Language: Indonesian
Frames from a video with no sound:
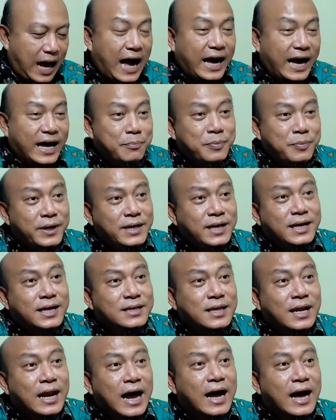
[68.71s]
AF ini
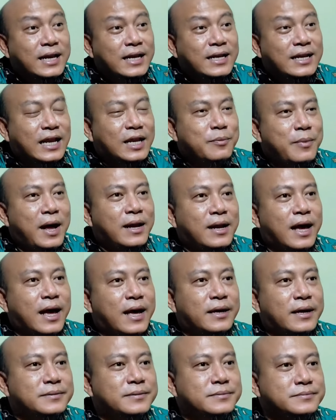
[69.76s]
keterangannya dari
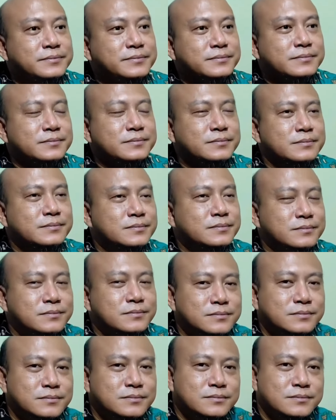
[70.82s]
mana?
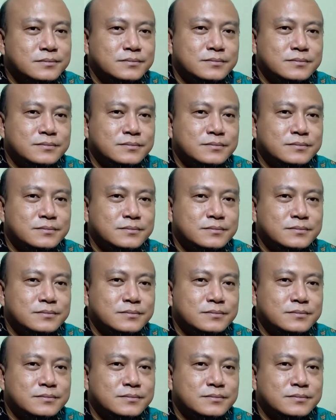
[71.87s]
Hmm.